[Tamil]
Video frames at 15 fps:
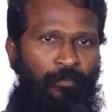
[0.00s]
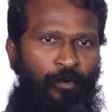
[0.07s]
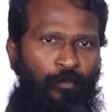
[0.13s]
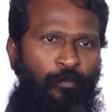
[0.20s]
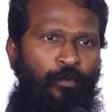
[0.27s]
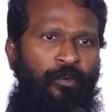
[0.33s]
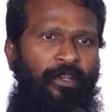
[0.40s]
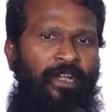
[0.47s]

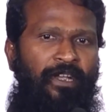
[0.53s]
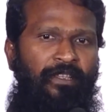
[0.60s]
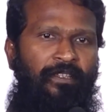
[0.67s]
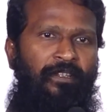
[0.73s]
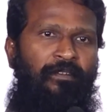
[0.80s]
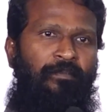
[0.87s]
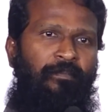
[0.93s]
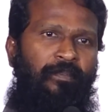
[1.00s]
ஒவ்வொரு
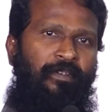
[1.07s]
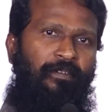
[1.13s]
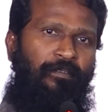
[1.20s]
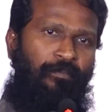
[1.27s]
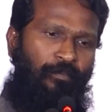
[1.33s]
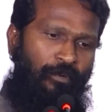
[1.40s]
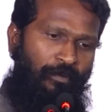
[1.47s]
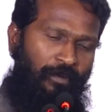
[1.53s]
இடத்துலும்
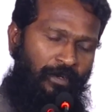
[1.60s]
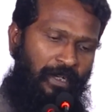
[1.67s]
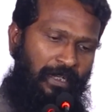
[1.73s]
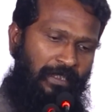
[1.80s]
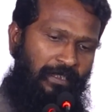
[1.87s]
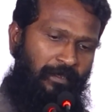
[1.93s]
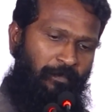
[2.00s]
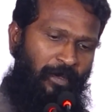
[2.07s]
ஓ
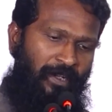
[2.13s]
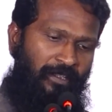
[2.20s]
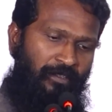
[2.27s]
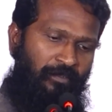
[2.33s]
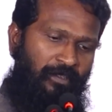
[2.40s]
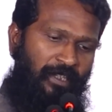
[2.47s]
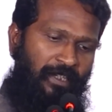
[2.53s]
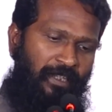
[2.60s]
இந்த
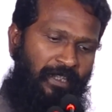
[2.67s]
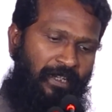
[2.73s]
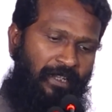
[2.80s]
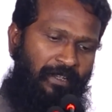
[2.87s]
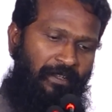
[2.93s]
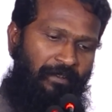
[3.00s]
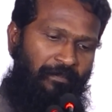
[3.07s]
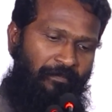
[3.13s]
படத்துக்குள்ளே இருக்கிற
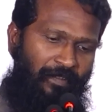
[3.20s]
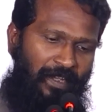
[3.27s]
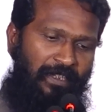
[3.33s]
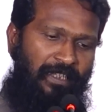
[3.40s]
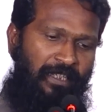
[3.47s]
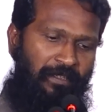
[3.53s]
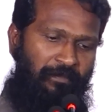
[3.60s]
வலி